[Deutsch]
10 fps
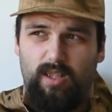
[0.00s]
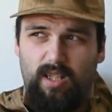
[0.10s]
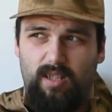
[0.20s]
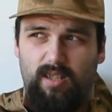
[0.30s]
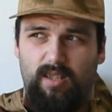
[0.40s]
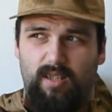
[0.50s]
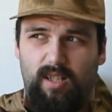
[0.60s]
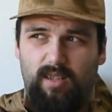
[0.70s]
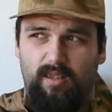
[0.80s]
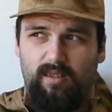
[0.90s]
Das sind
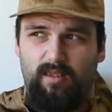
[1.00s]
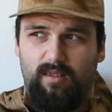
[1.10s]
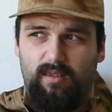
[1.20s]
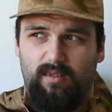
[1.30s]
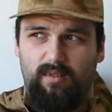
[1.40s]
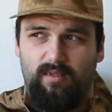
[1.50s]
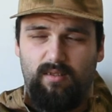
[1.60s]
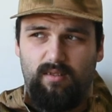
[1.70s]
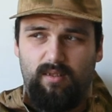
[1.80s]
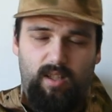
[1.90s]
dann äh,
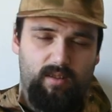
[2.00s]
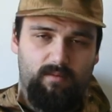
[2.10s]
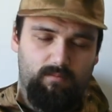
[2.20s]
ja,